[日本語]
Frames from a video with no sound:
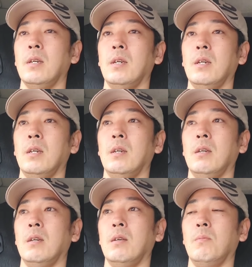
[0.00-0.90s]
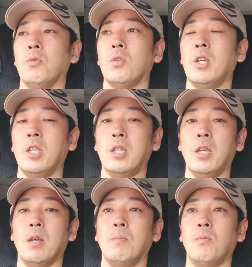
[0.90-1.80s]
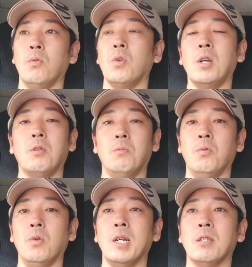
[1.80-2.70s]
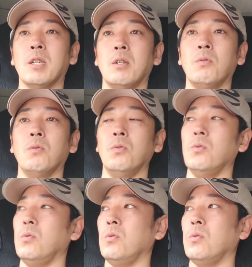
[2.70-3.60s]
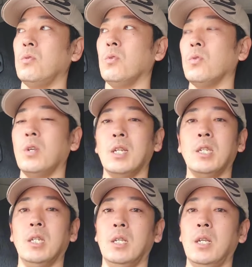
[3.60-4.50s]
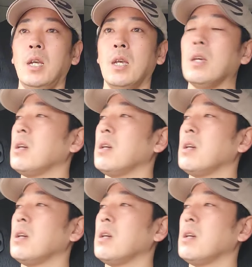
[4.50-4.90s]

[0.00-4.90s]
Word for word: えー、持って行ってもうトラックも預けるということらしいんで、